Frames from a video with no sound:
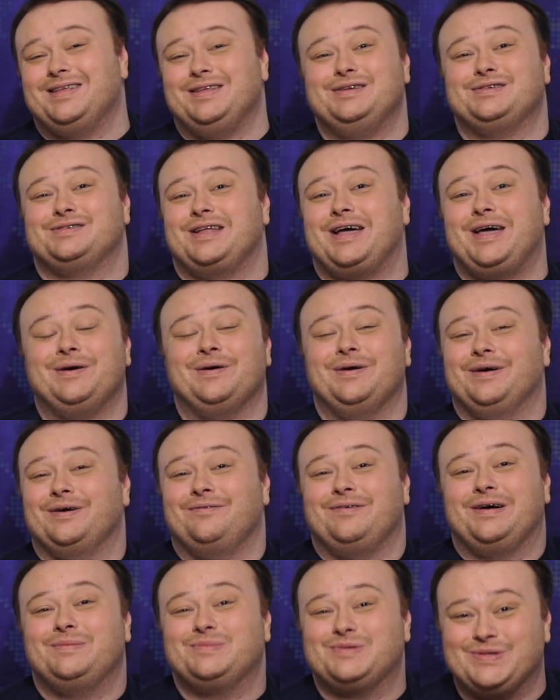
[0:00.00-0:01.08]
не знаю,
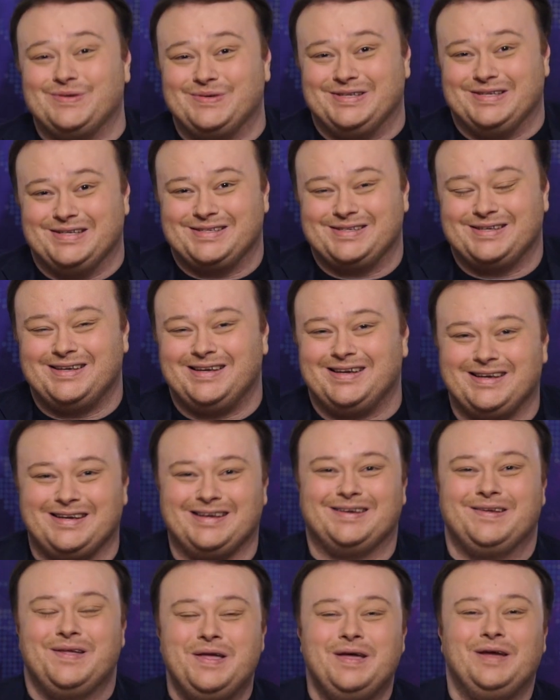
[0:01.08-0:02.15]
вам судить.
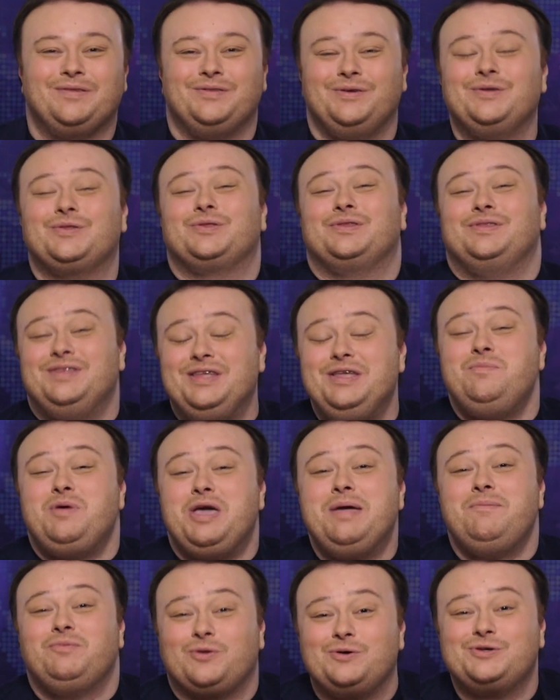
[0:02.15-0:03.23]
Но
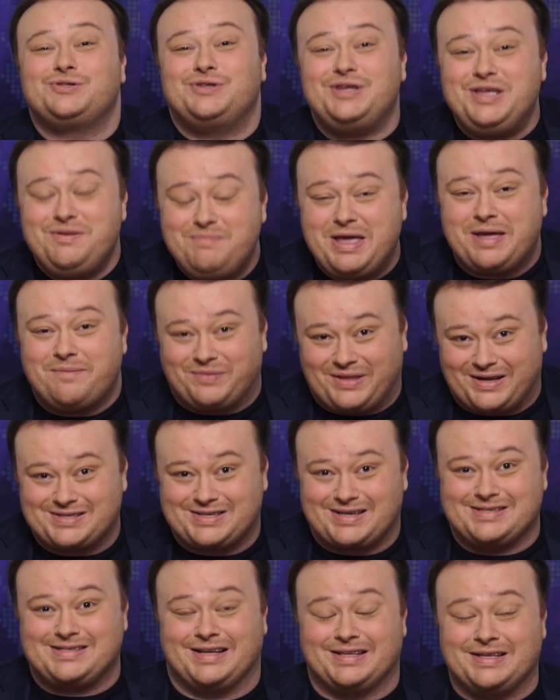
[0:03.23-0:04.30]
имеем то, что имеем, так
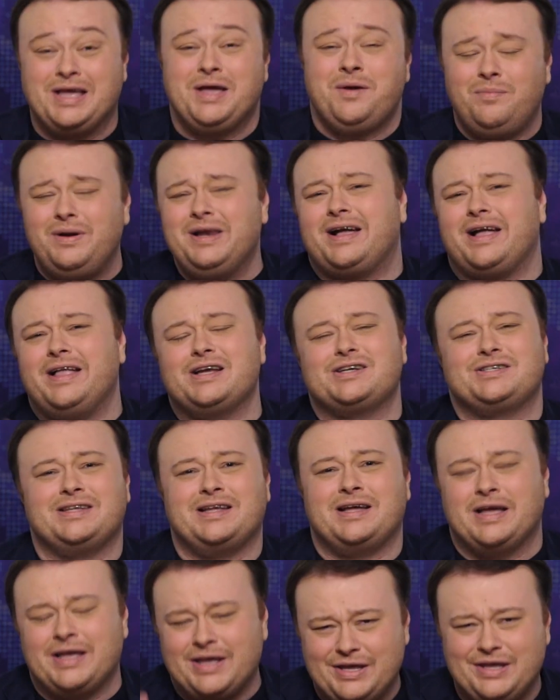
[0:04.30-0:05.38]
сказать. Были,
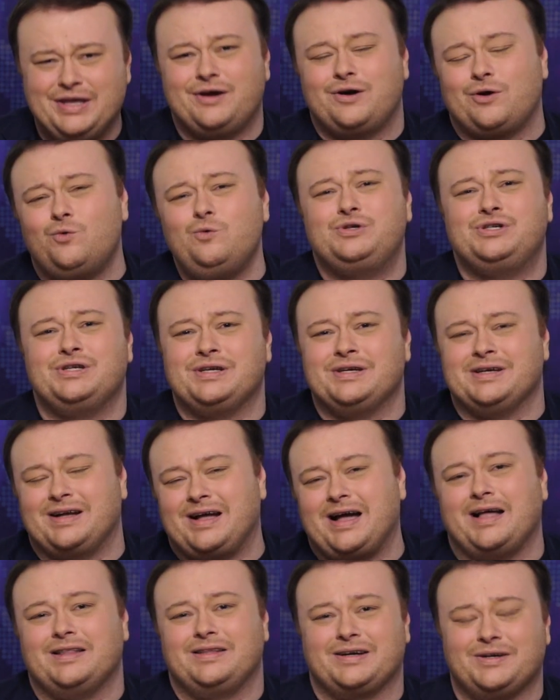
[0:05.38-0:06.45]
конечно, и круче
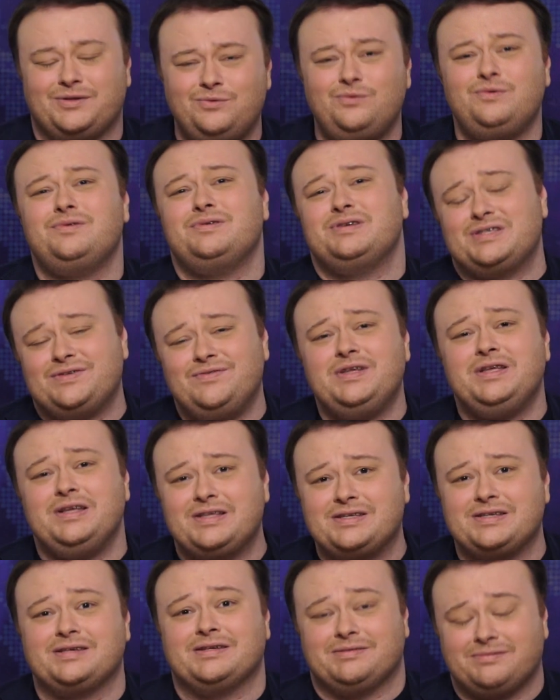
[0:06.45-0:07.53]
кадры, ну,
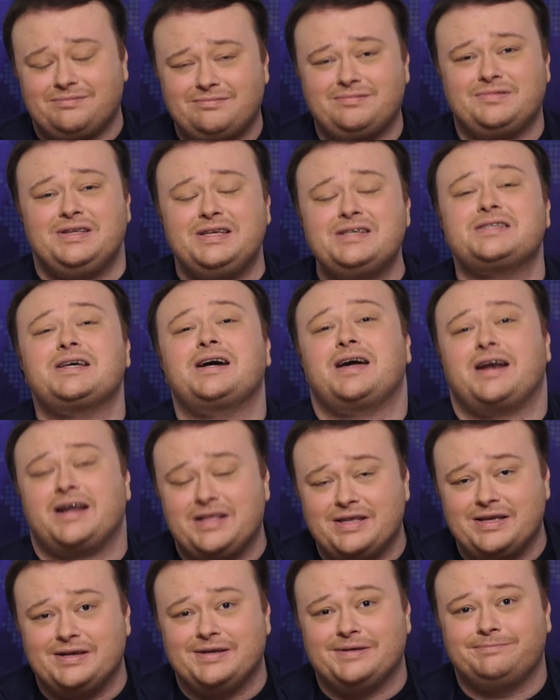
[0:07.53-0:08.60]
извините, не
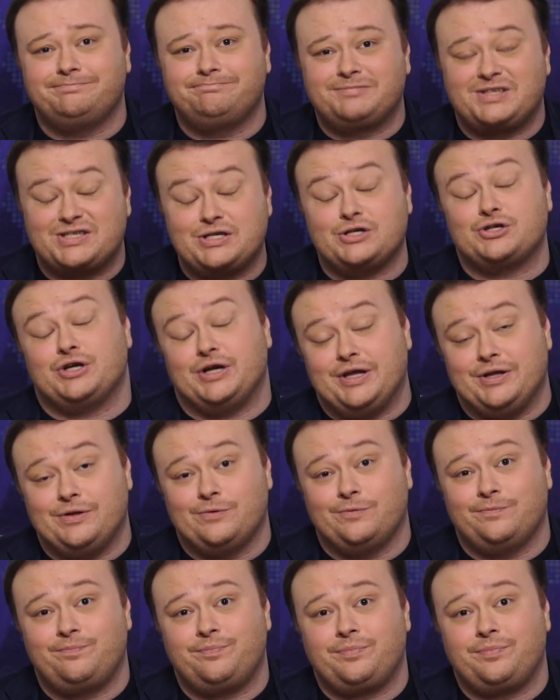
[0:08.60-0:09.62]
сохранили, к сожалению.